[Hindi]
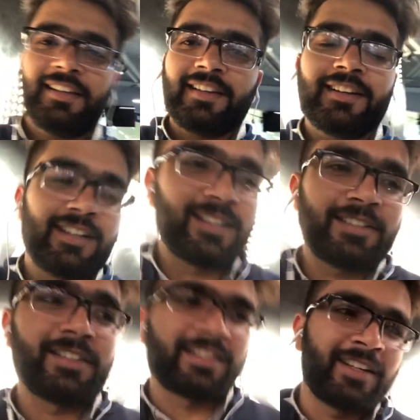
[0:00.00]
कि गिलास
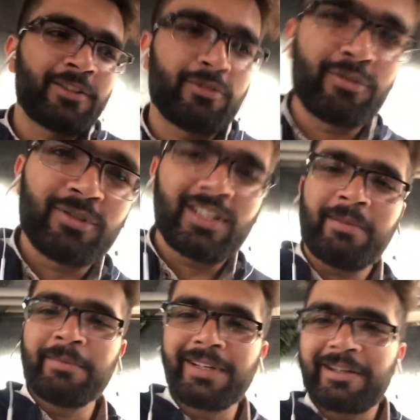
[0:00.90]
कितने का तो वो उससे
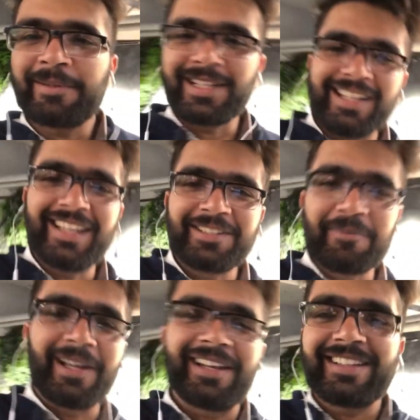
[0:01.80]
भी महंगा बता रही है जो
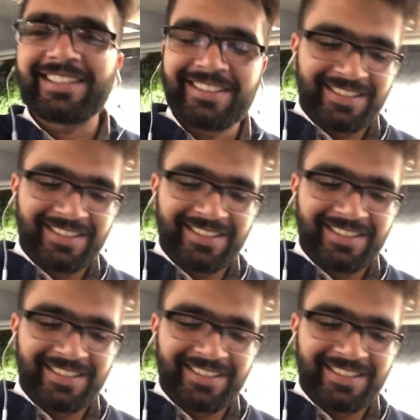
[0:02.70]
पहले था